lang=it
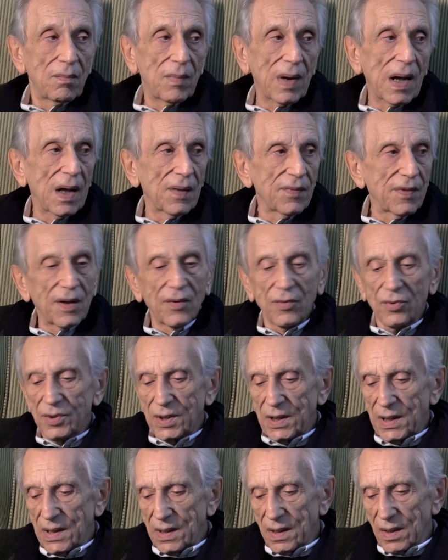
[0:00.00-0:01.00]
Ma devo
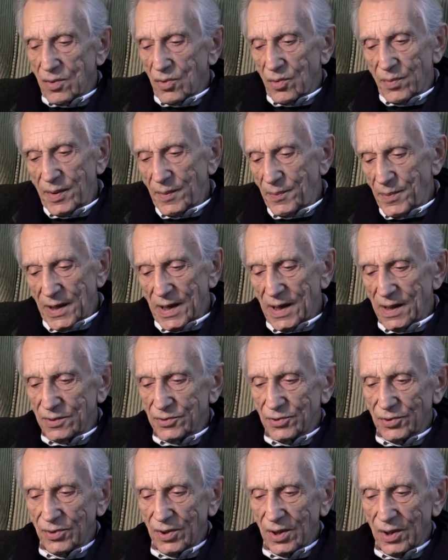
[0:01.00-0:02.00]
dire, come
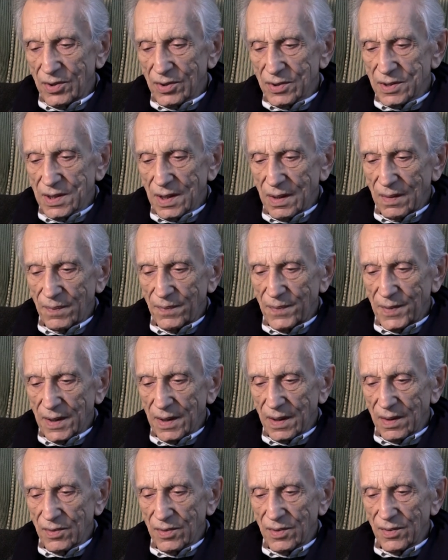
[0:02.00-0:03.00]
peraltro dico
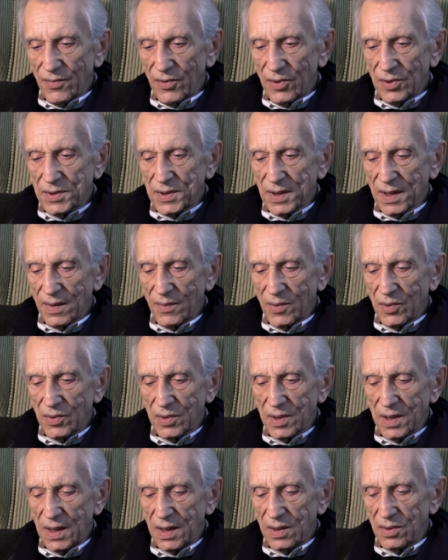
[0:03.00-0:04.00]
sempre ogni volta che me lo
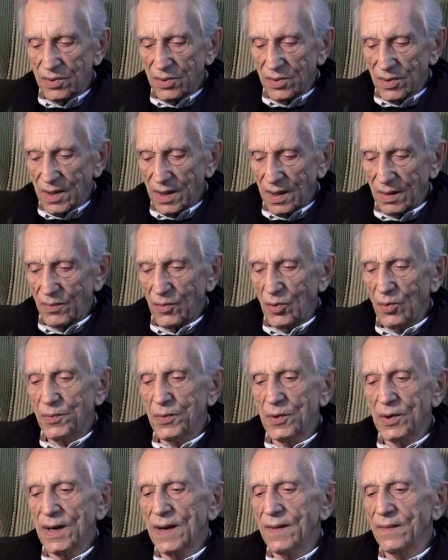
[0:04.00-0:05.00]
chiedono, che il mio
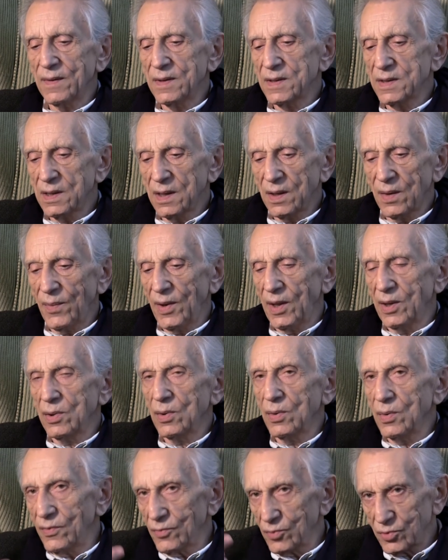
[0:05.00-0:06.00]
più grande
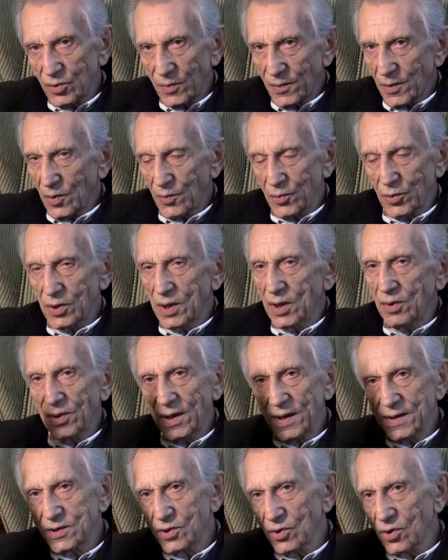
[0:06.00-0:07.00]
insegnamento l'ho avuto proprio da
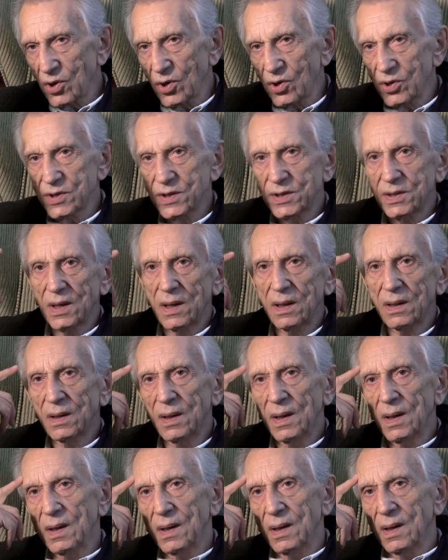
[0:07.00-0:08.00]
Orazio Costa,
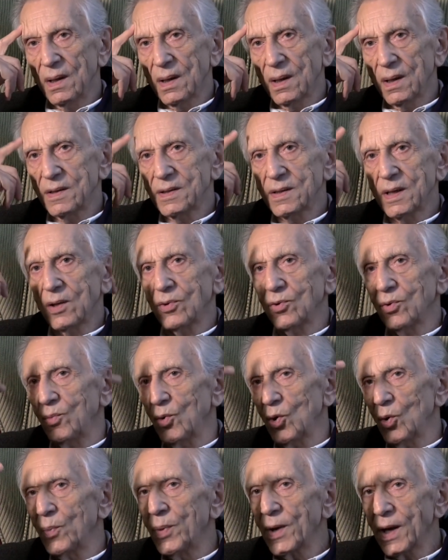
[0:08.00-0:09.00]
che è stato il
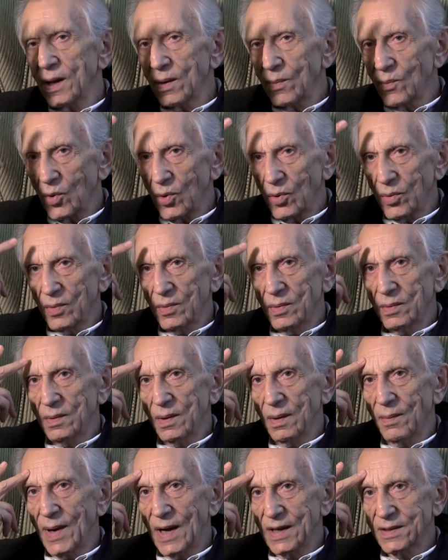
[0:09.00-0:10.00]
mio primo
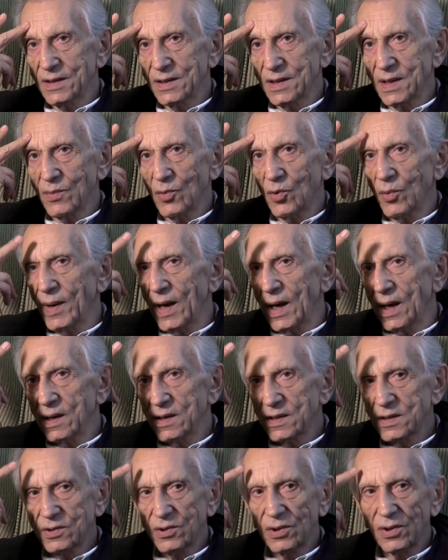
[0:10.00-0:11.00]
e Massimo
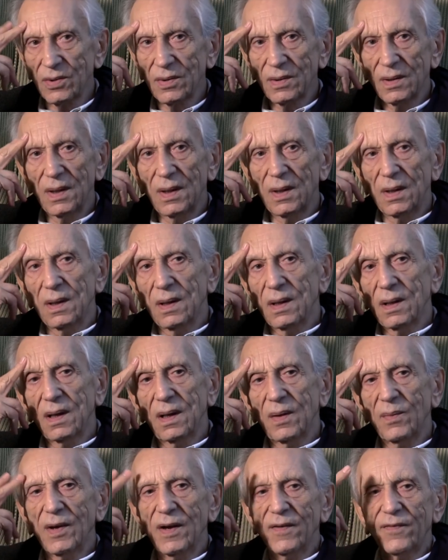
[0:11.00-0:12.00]
Maestro
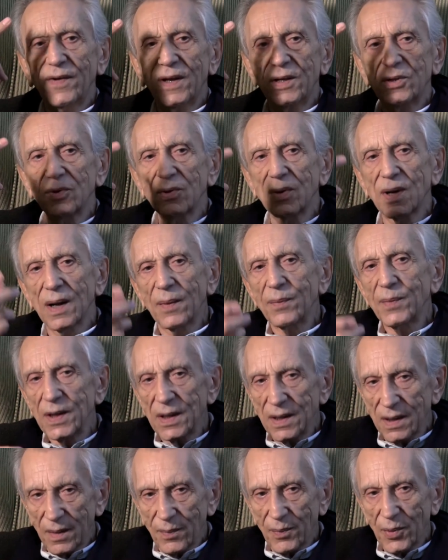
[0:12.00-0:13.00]
che mi ha fatto
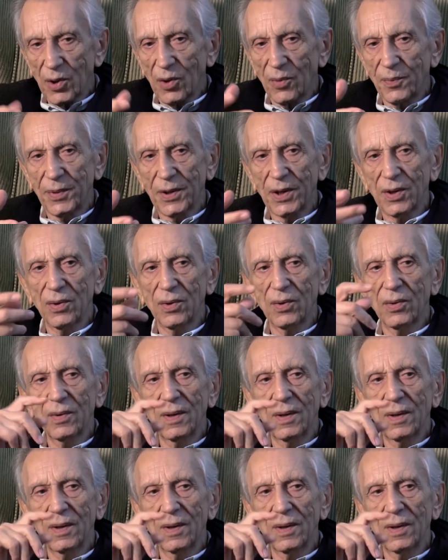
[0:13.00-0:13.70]
capire proprio